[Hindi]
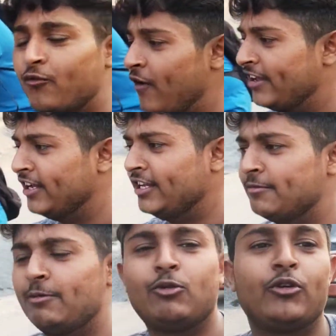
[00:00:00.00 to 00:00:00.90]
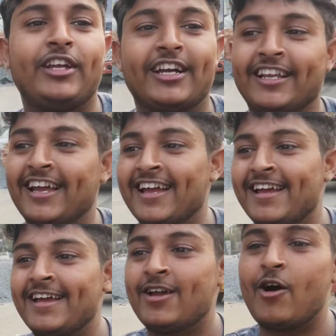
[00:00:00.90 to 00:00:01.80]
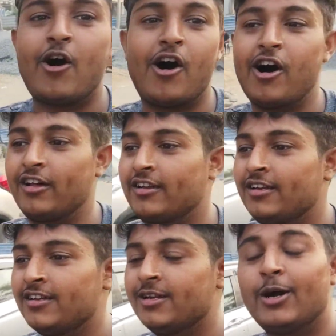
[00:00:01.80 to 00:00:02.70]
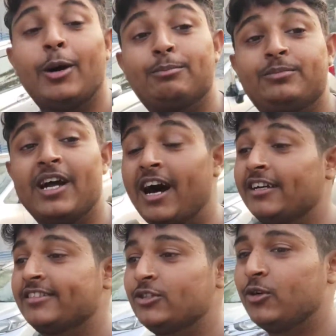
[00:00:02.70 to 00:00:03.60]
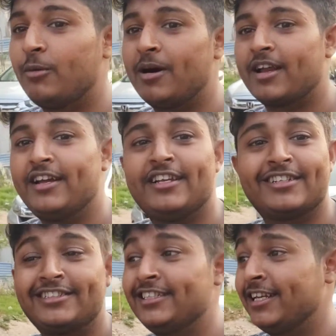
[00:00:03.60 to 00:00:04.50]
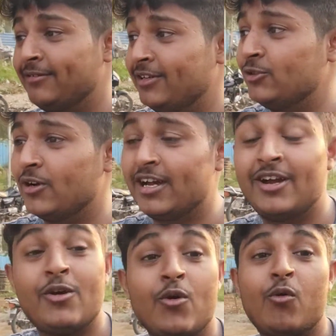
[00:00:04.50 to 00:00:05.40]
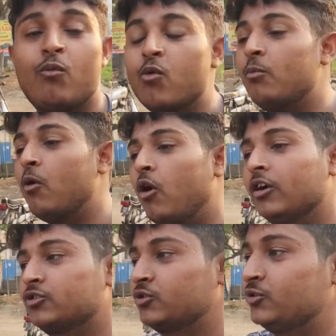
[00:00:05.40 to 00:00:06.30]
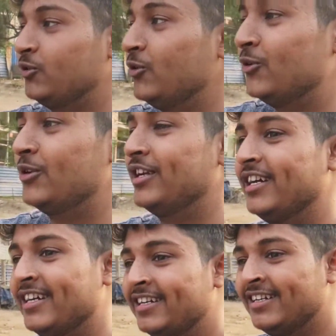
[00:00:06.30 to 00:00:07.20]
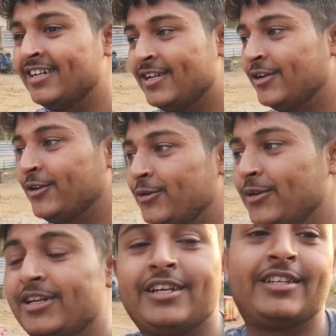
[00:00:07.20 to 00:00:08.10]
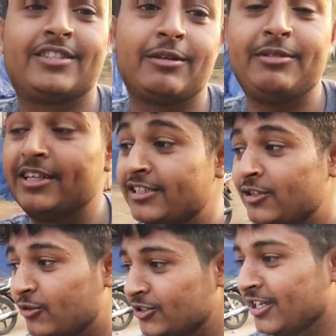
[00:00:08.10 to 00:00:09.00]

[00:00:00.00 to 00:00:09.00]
तो फाइनली अब हम लोग निकल गए हैं और अब यहाँ से जो हमारा एनर्जी लेवल जो है वो बहुत स्लो हो गया है क्योंकि सब एनर्जी कौन